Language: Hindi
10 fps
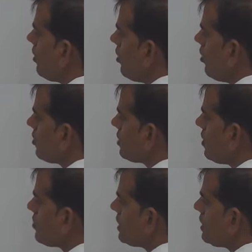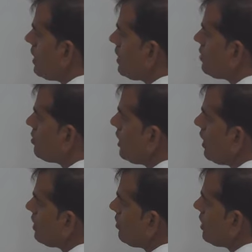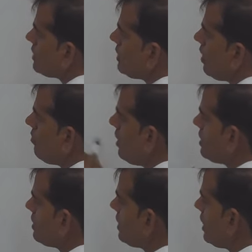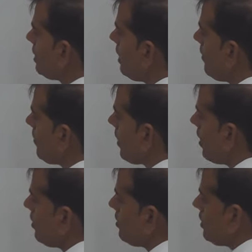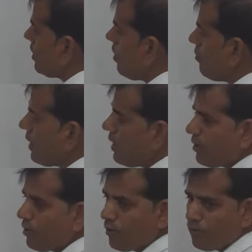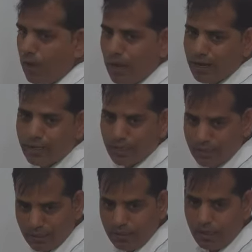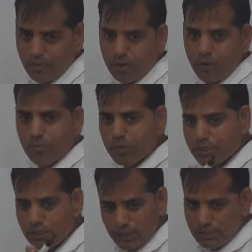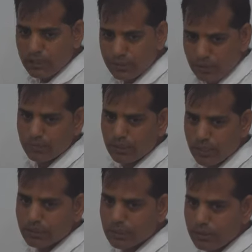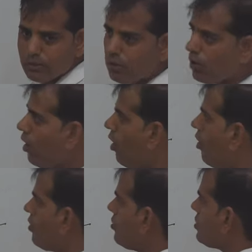और सबसे ज्यादा जो ये आदिवासी या भील जनजाति है ये कहाँ पर है वागड़ के अंदर ये परसेंटेज के हिसाब से देखा जाए तो और उस